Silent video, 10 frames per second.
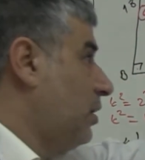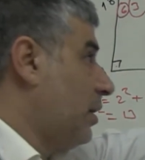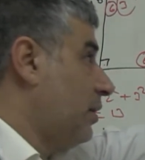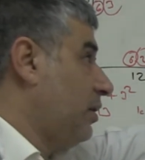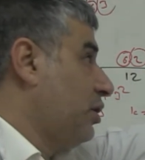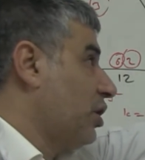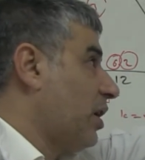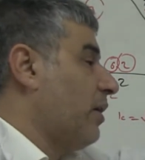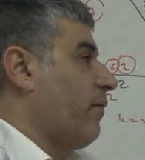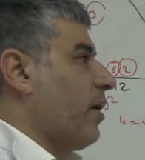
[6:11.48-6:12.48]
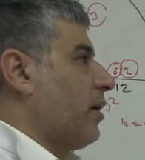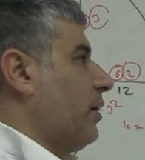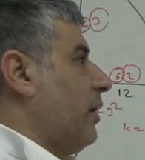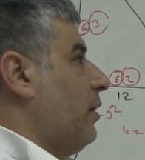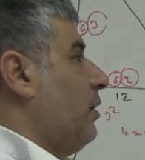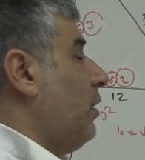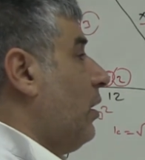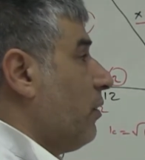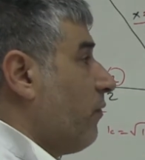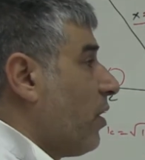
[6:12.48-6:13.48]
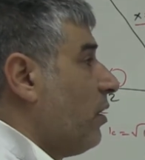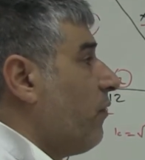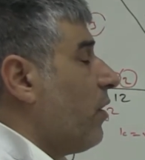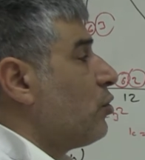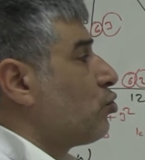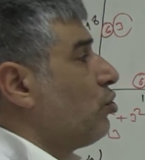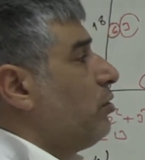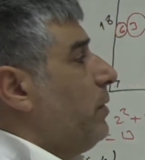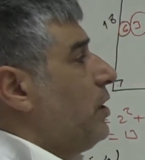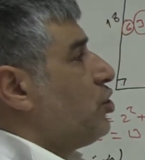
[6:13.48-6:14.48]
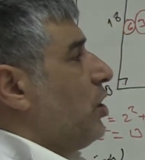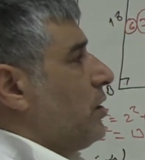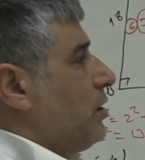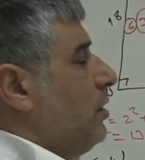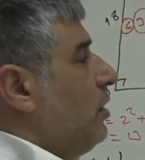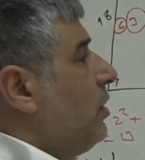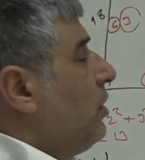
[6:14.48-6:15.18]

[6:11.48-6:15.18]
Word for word: Yani iki kare farkına. Hani farklı farklı soru tipleri çıkar.